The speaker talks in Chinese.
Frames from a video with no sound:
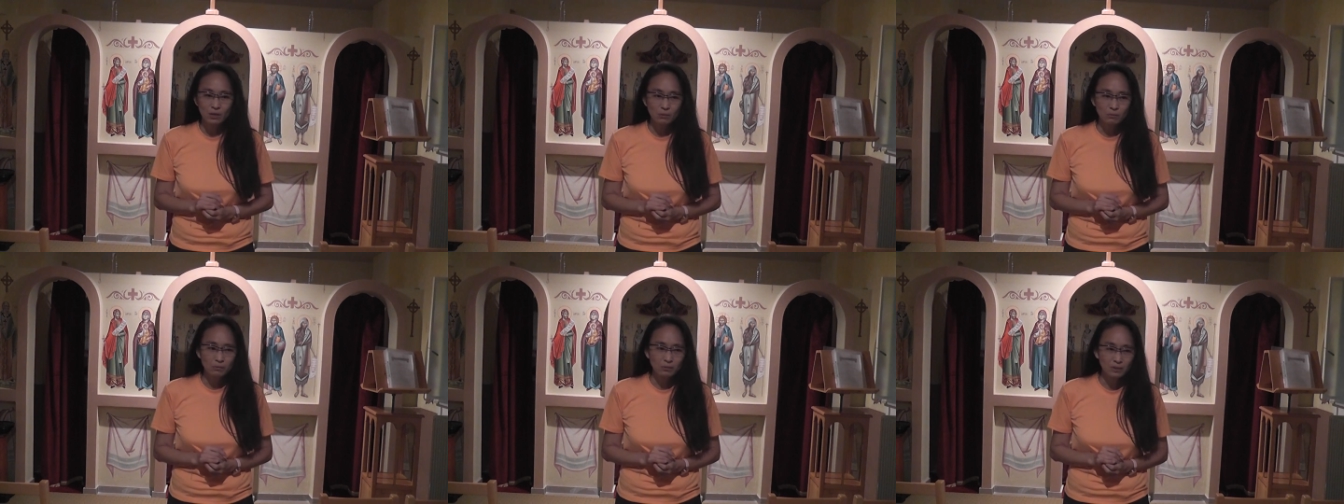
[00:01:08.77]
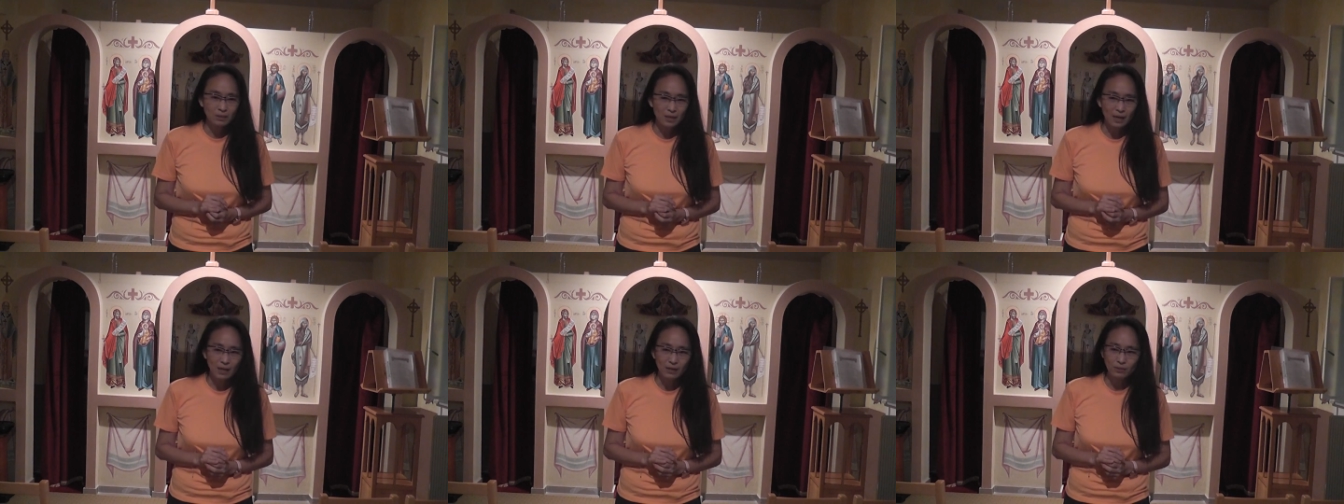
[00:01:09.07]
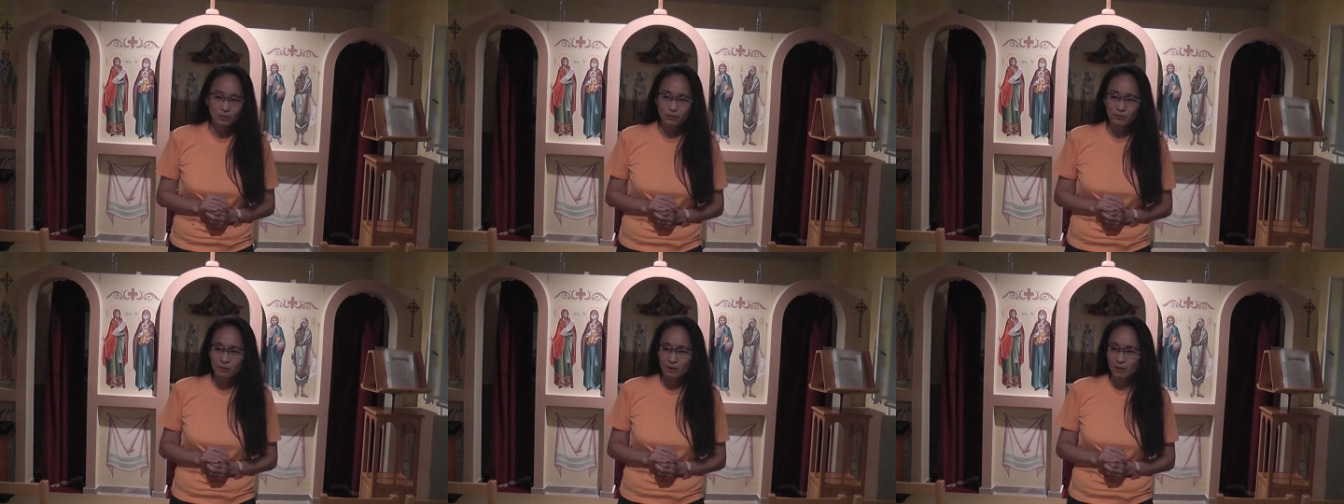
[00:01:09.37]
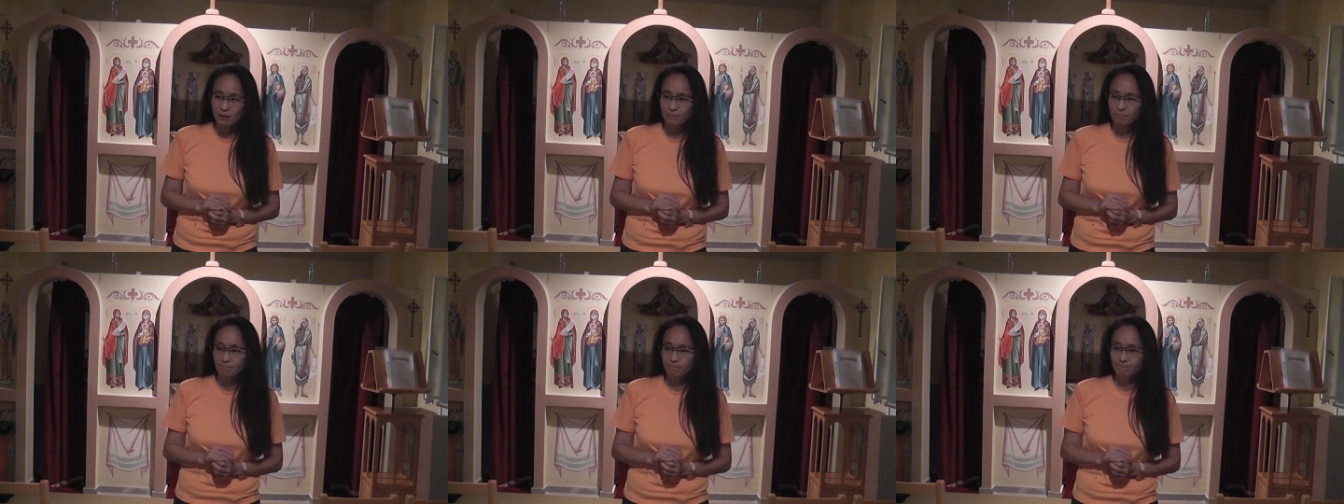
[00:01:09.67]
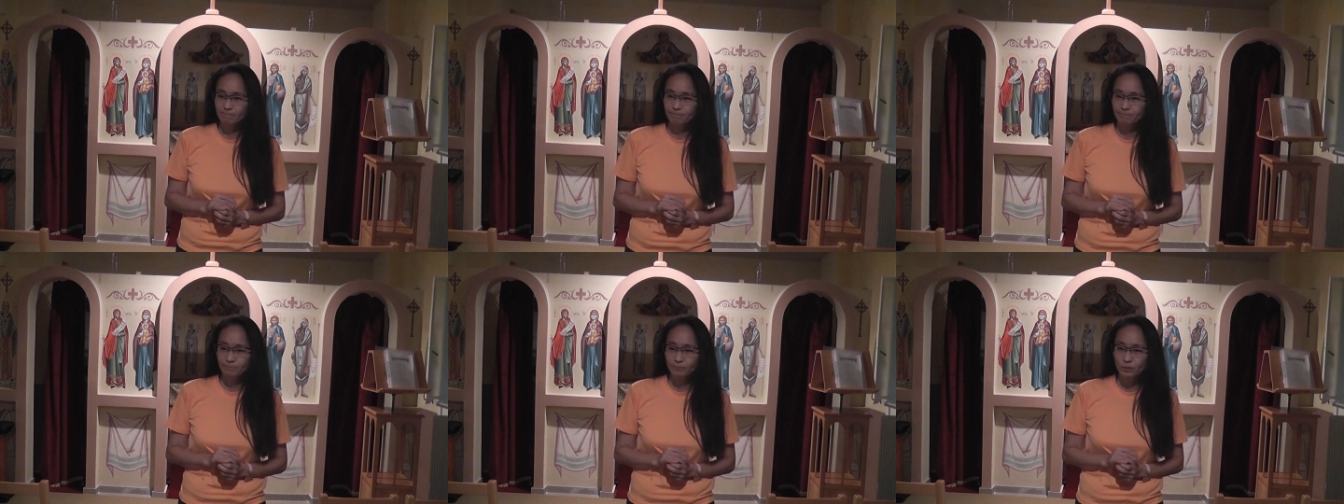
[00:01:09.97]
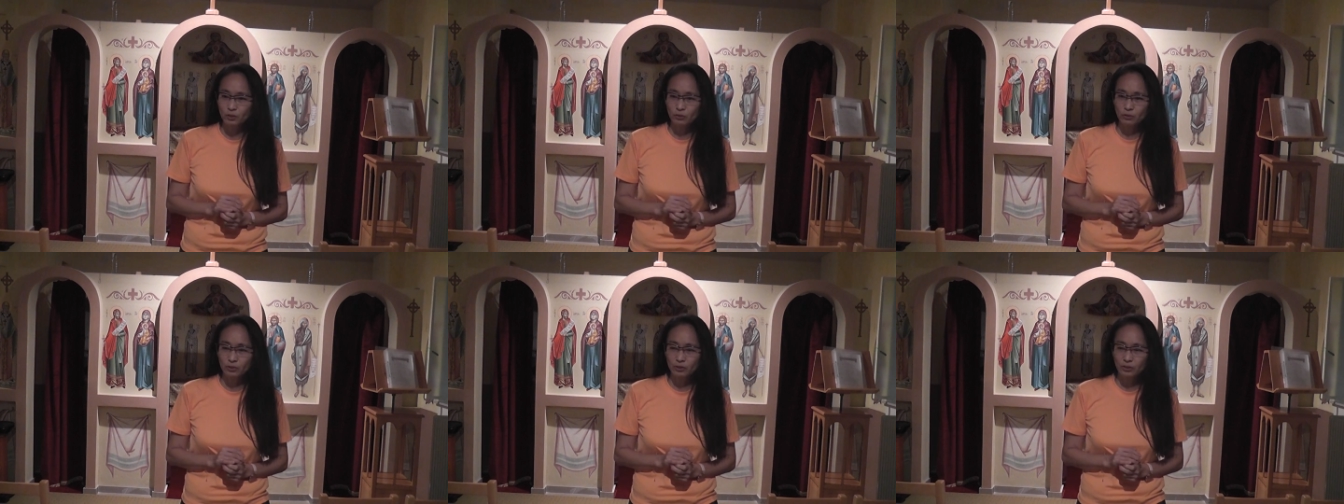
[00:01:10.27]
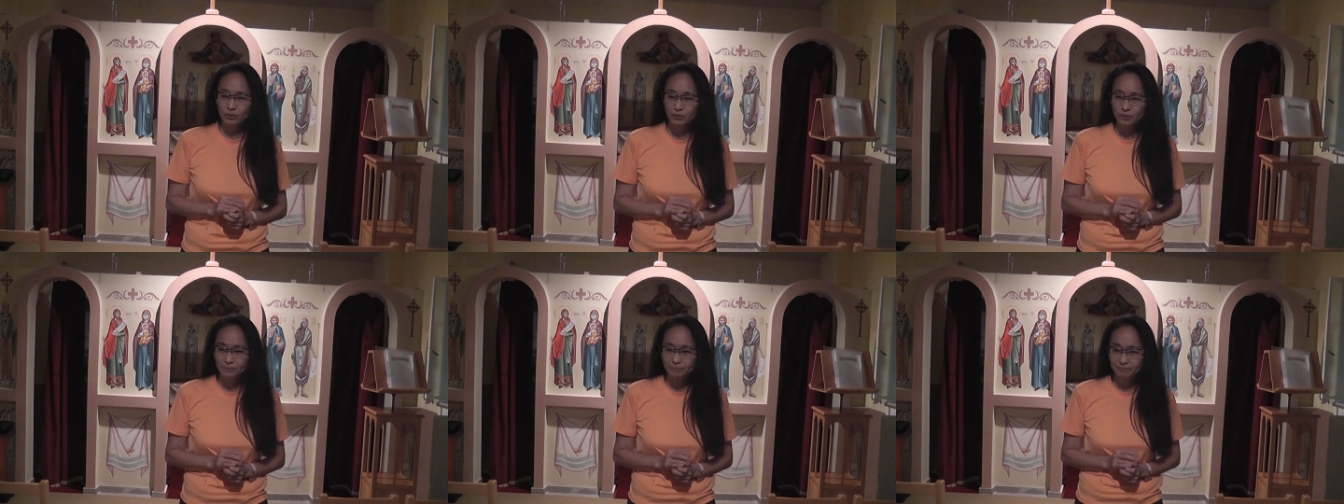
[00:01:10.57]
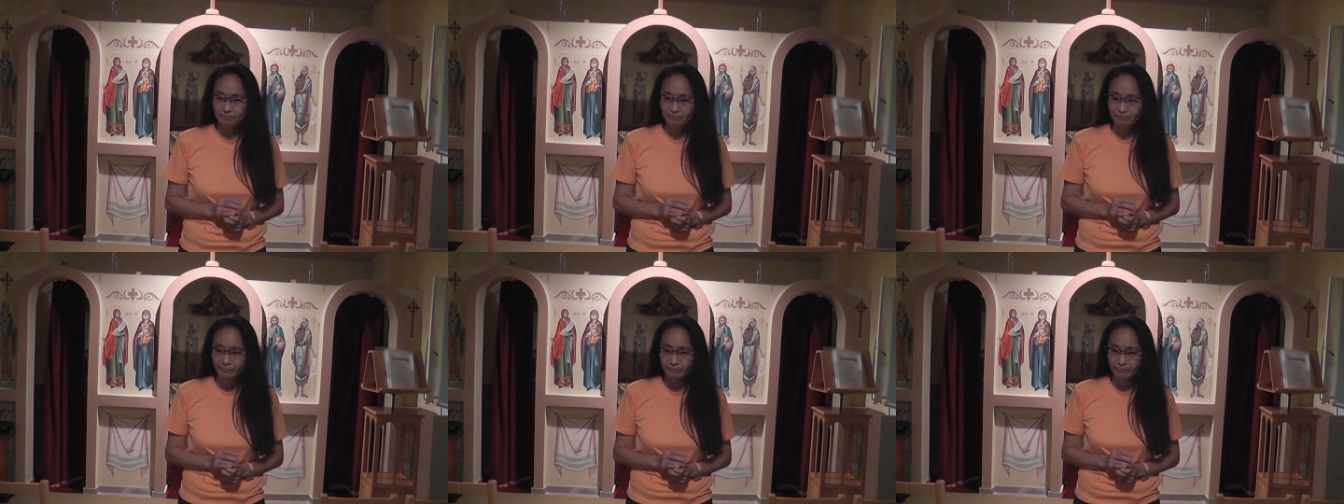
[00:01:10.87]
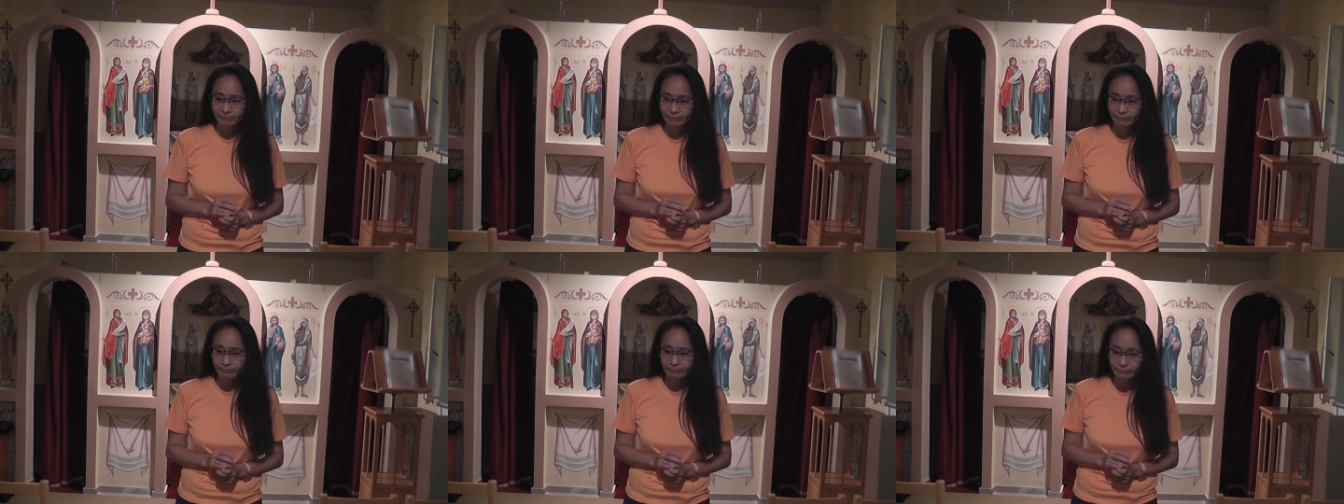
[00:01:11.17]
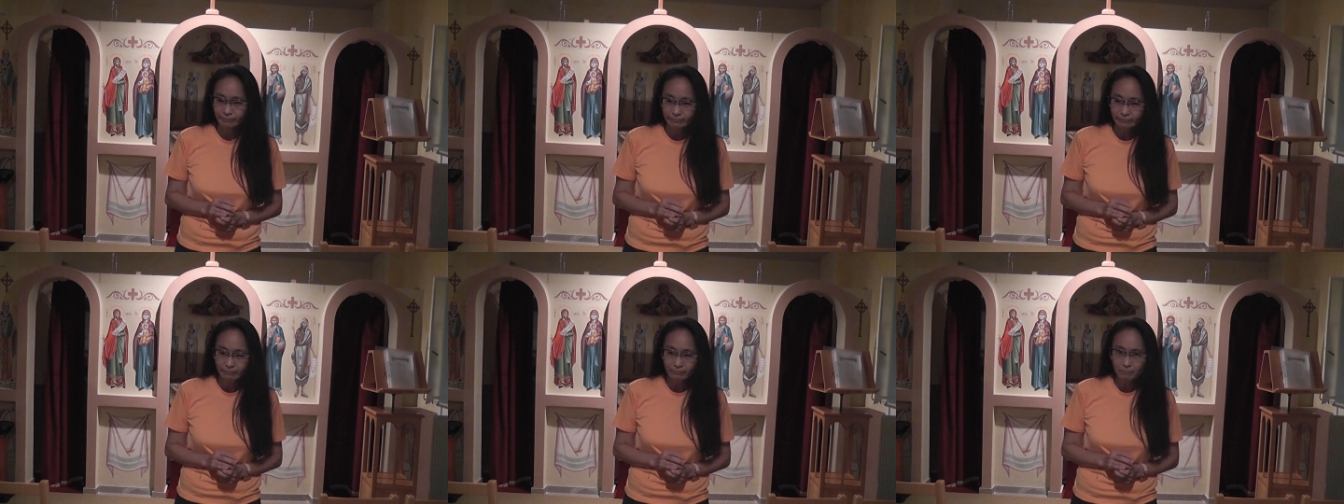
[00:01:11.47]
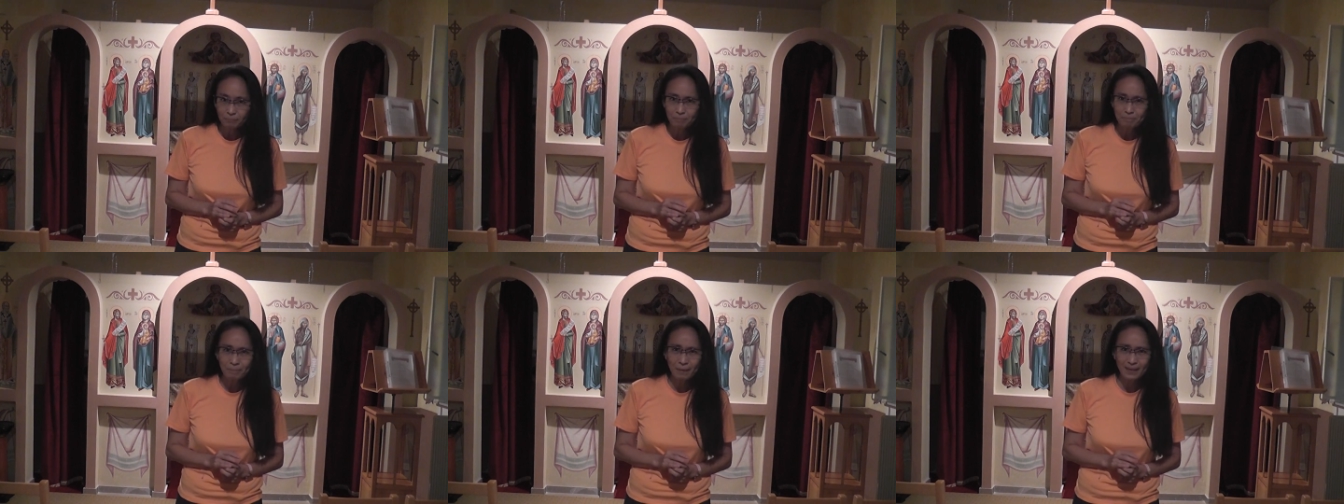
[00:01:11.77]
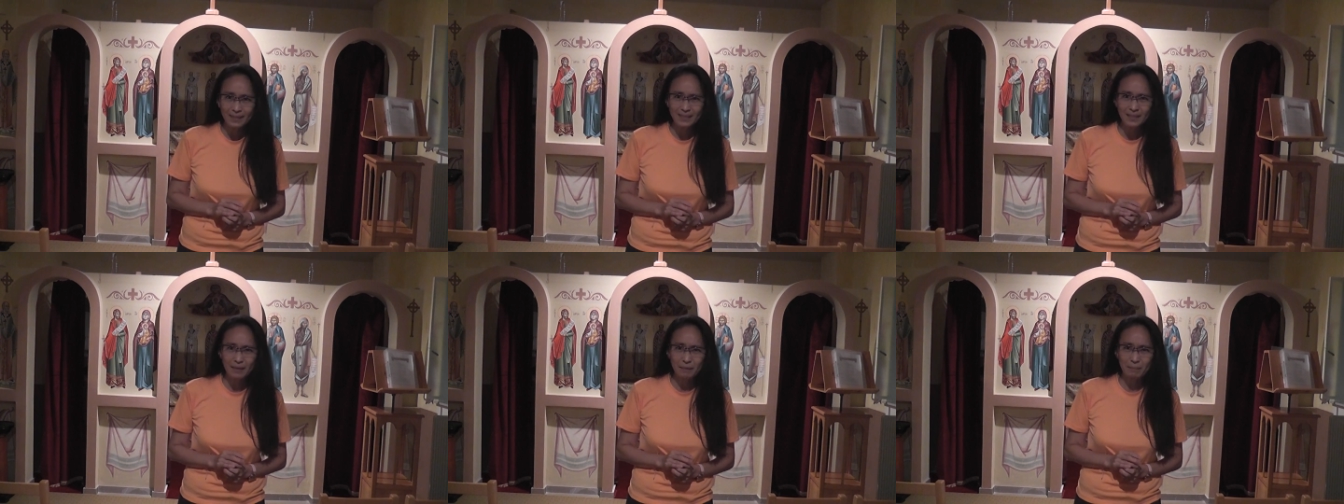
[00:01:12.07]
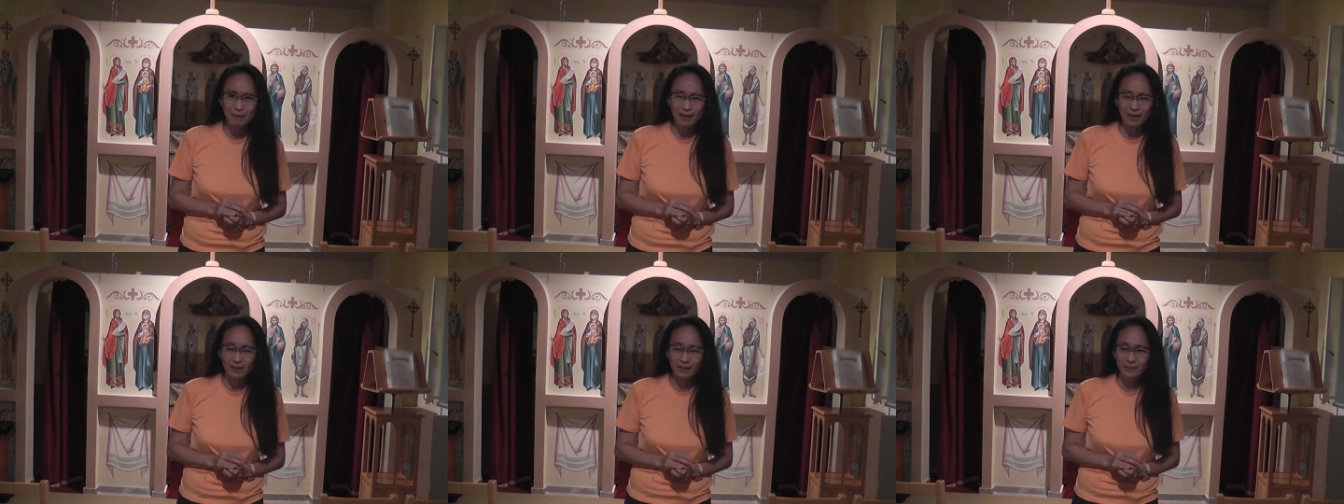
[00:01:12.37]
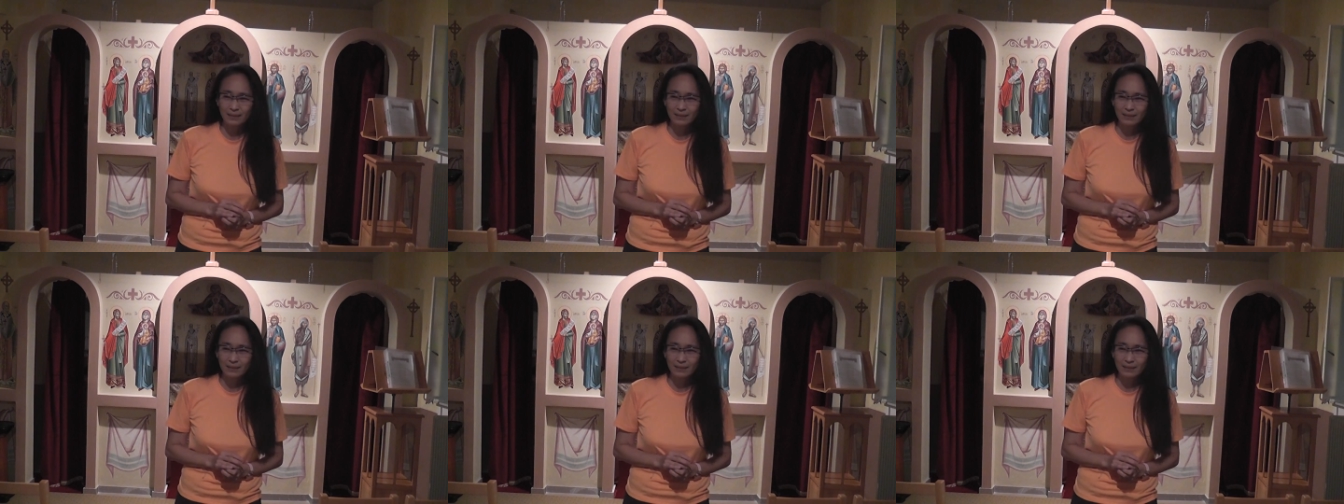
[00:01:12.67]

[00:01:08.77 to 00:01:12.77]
我打算就是半夜吧